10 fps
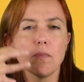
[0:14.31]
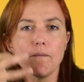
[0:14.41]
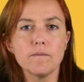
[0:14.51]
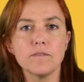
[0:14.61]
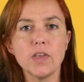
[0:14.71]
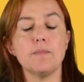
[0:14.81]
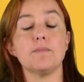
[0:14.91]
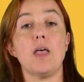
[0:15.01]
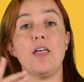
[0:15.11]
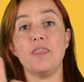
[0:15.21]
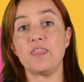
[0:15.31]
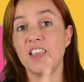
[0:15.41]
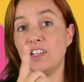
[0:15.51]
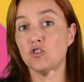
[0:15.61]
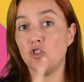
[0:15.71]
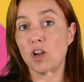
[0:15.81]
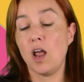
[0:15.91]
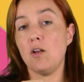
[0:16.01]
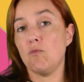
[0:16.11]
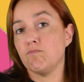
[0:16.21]
publicado en 2014
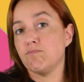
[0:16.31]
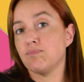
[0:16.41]
por la Real